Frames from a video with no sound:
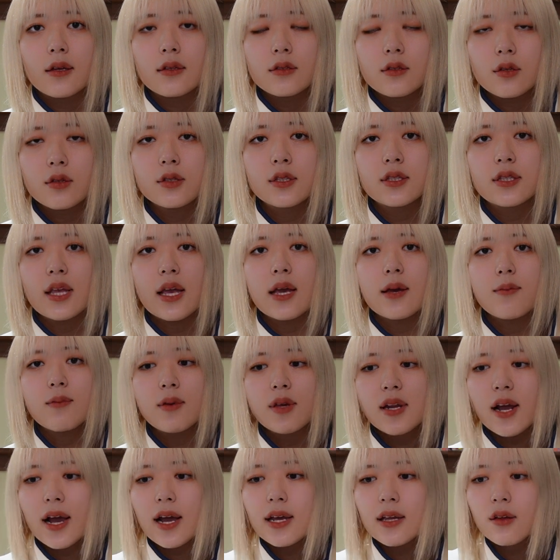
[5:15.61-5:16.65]
そして
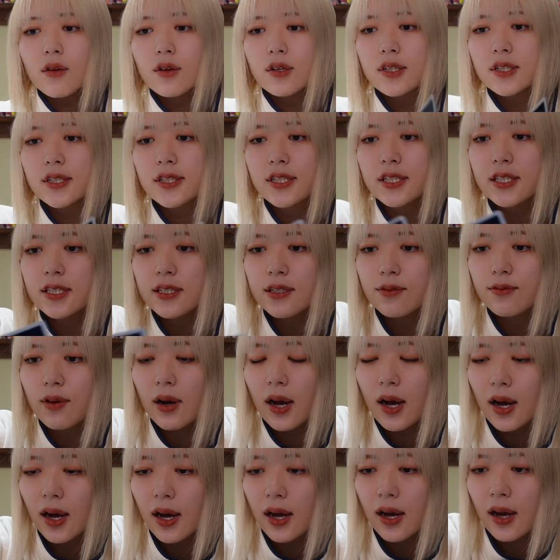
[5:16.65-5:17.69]
未来の位置に
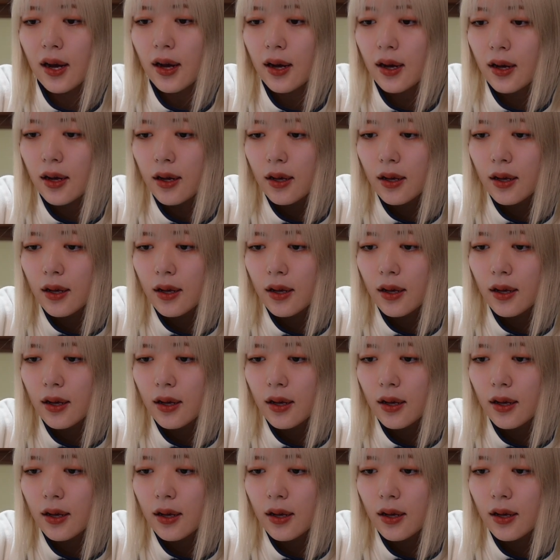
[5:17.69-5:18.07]
は、